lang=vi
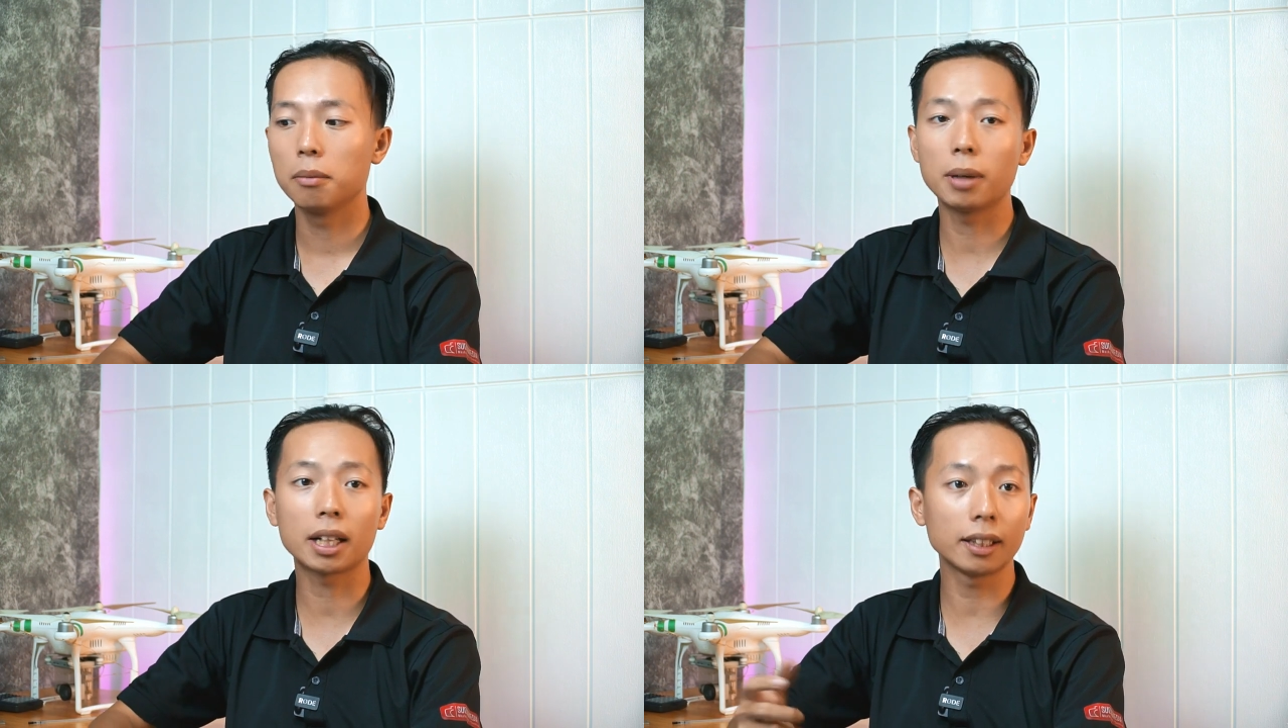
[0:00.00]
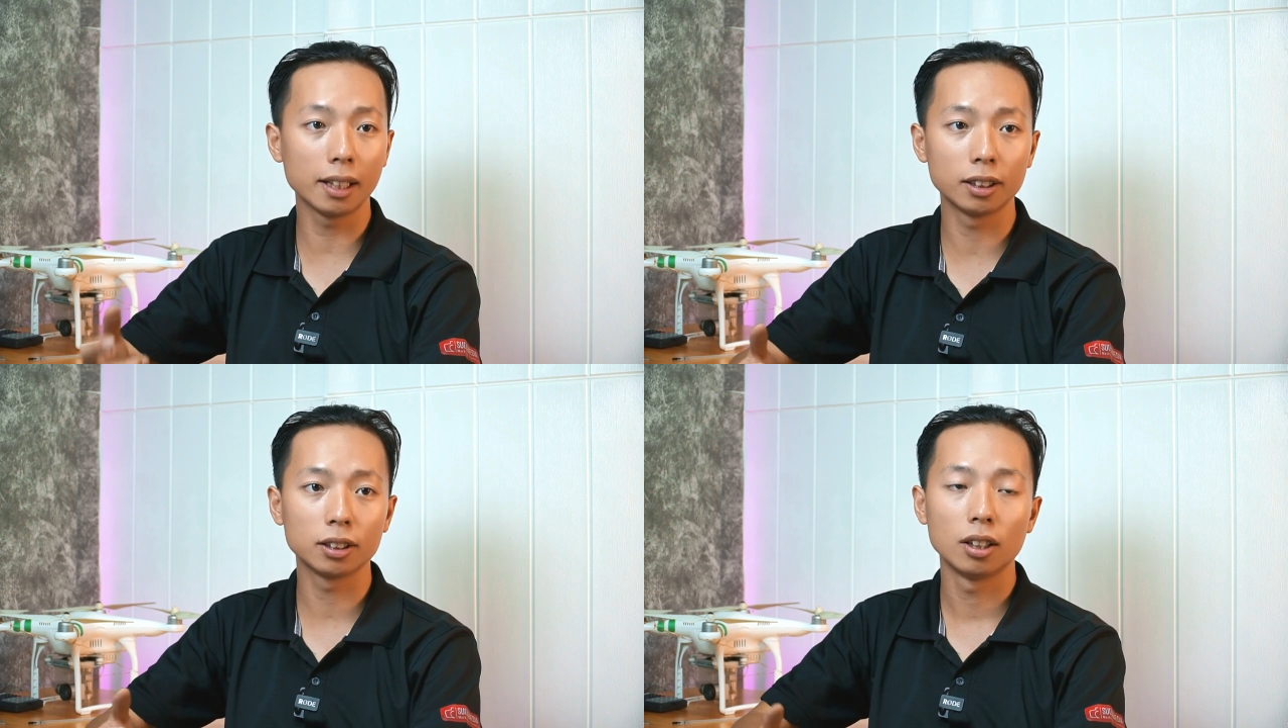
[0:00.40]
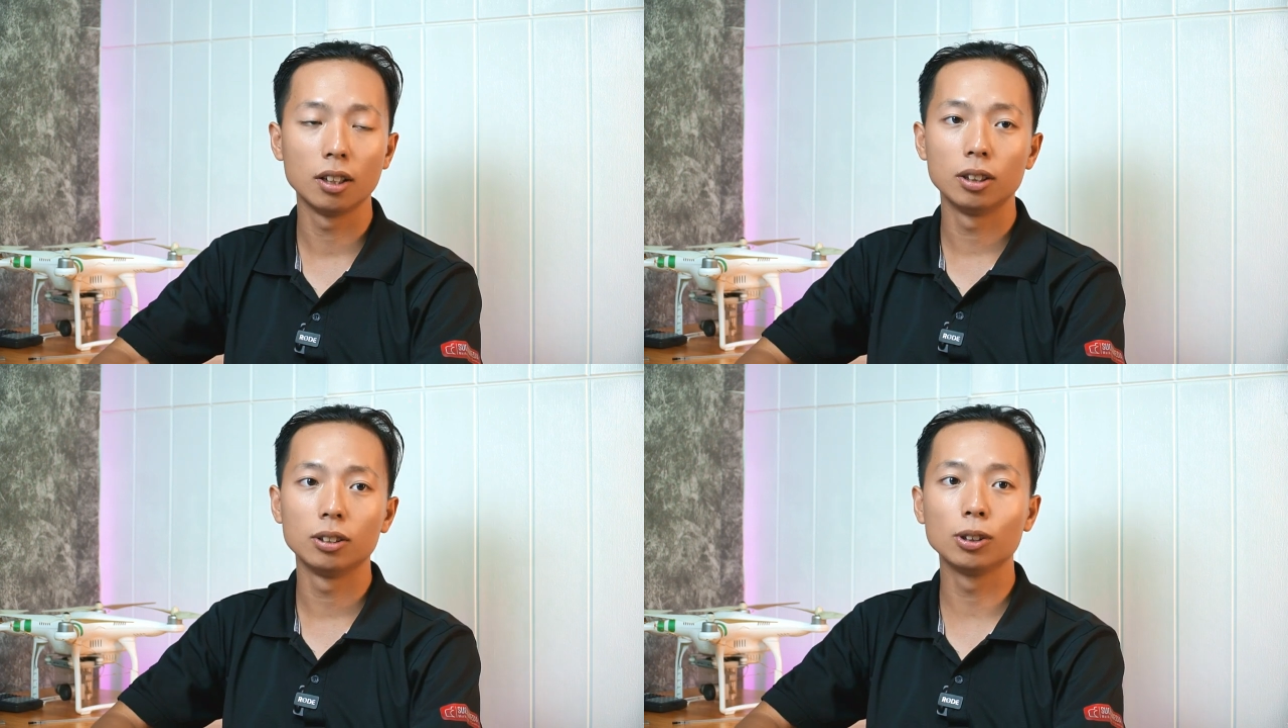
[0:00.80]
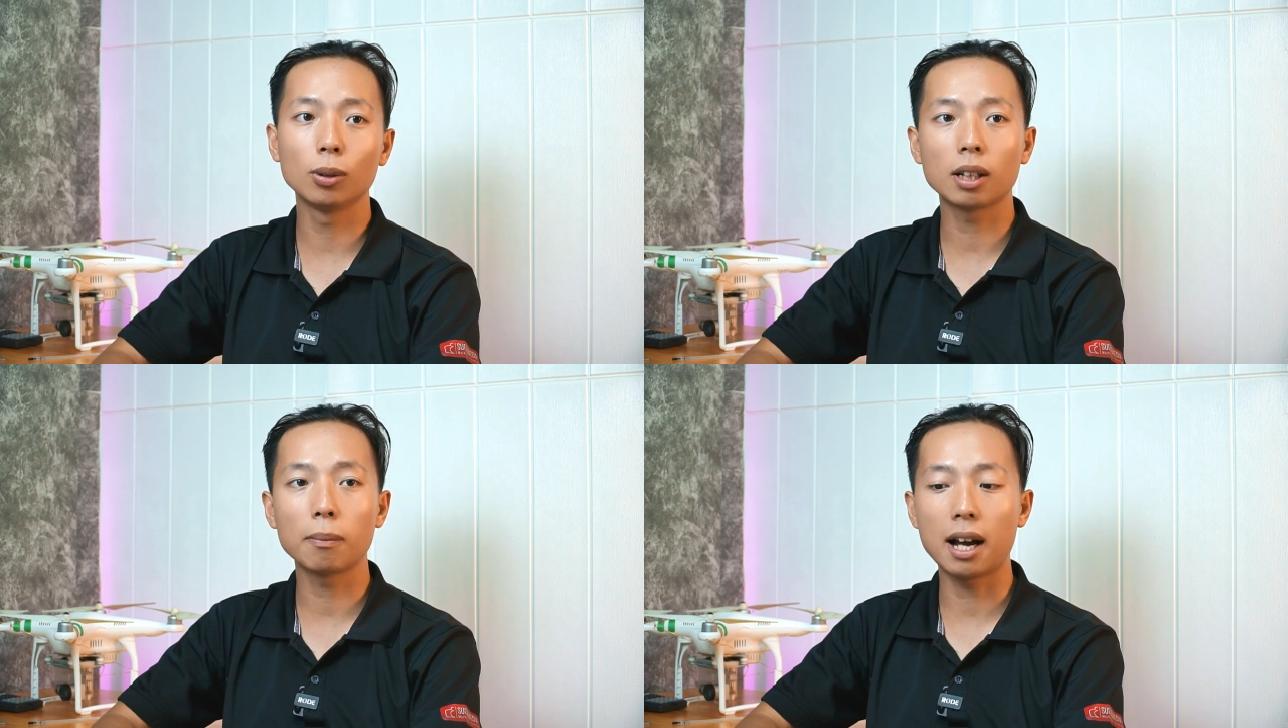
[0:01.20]
marketing
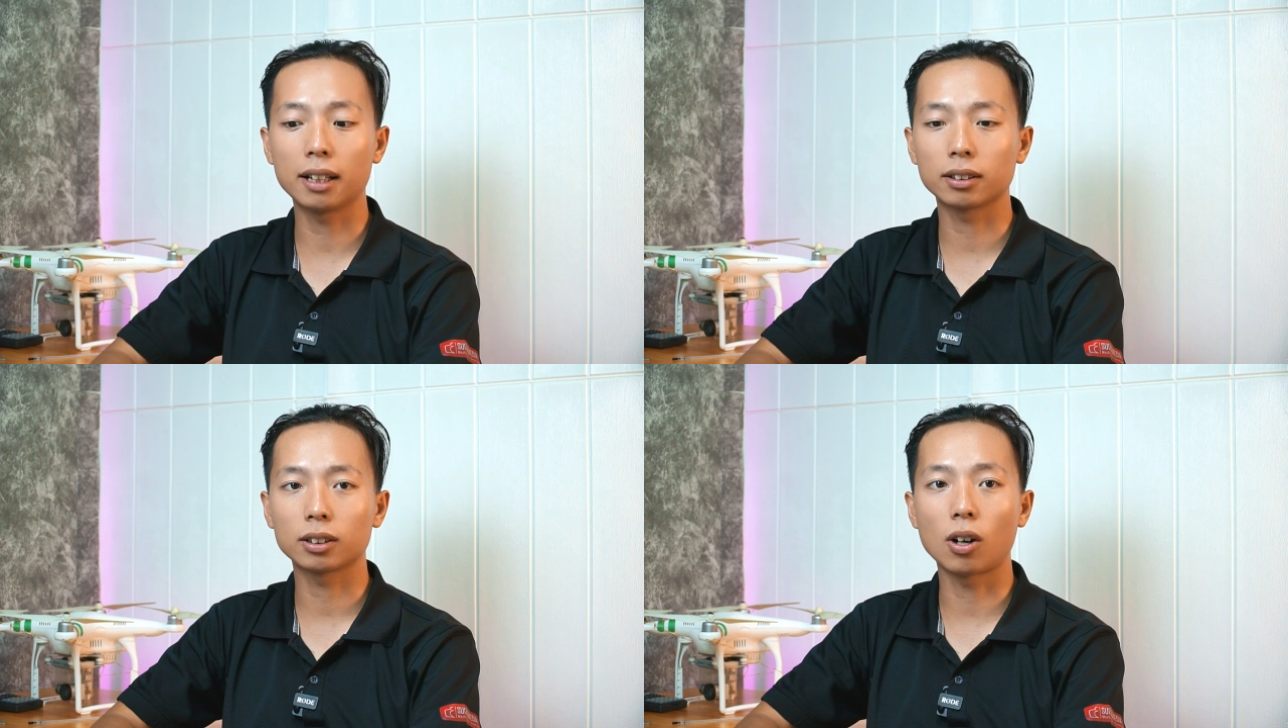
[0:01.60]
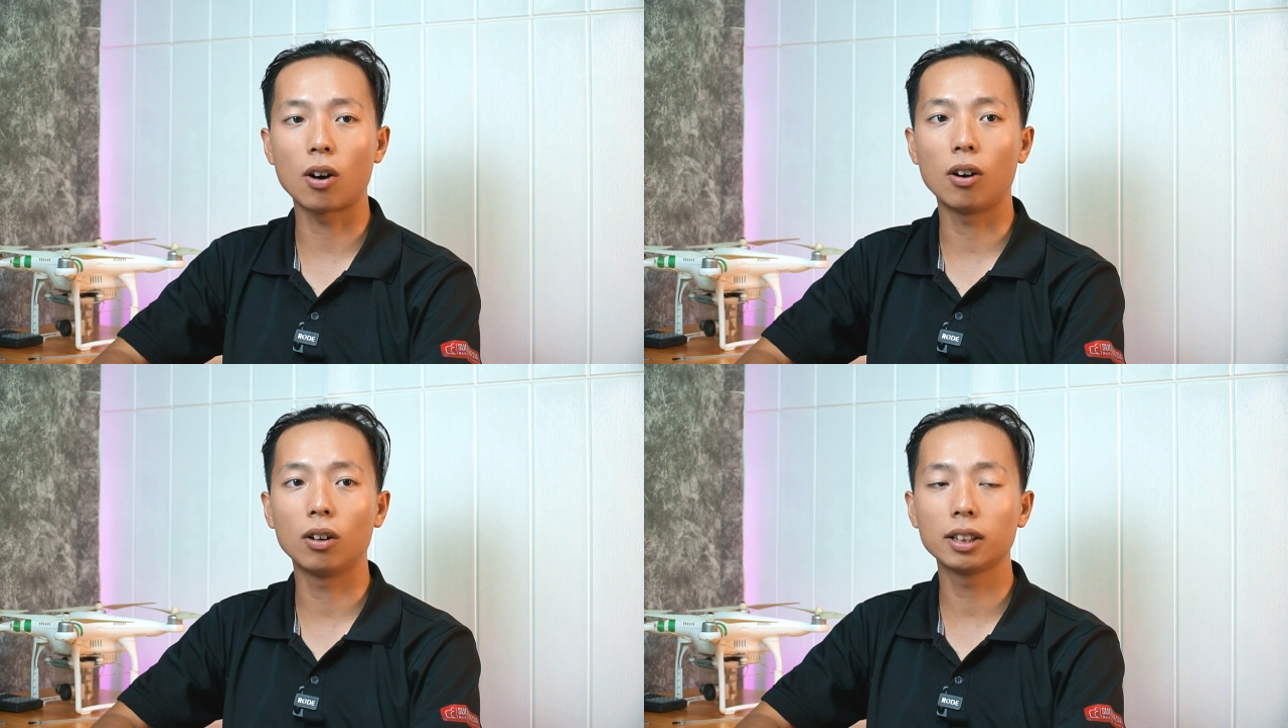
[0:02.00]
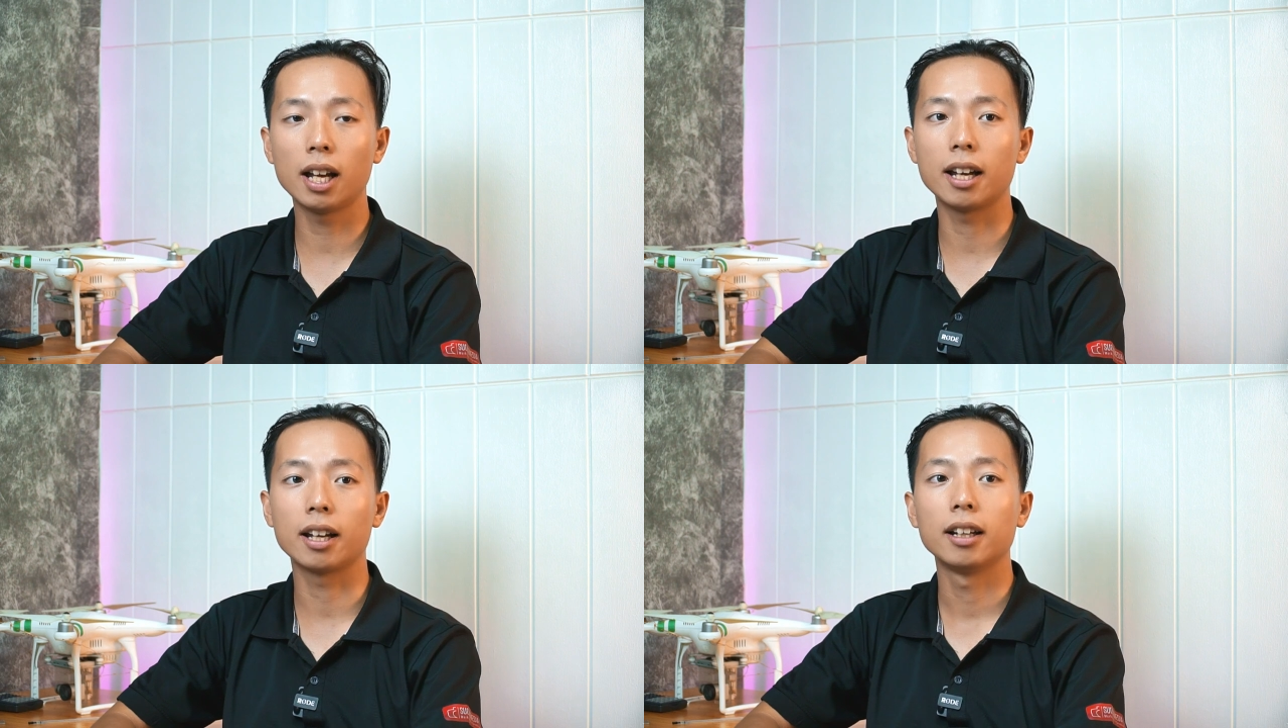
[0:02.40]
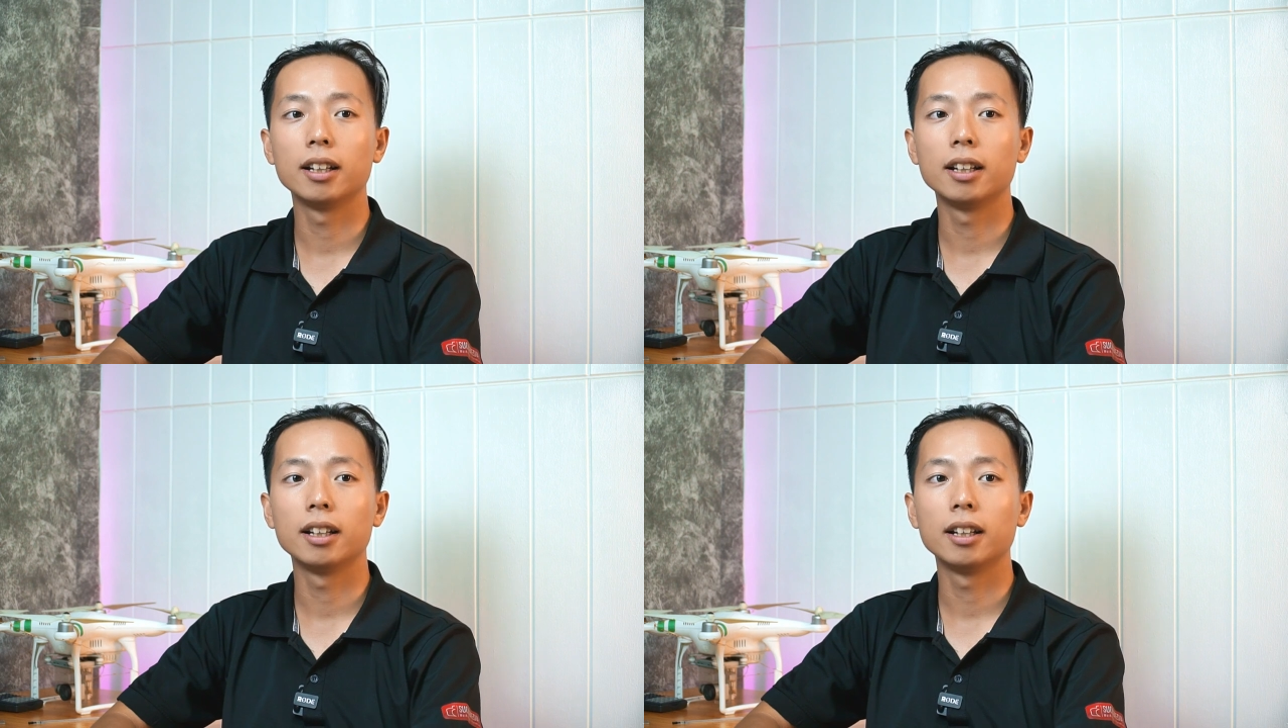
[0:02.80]
giúp các bạn có thể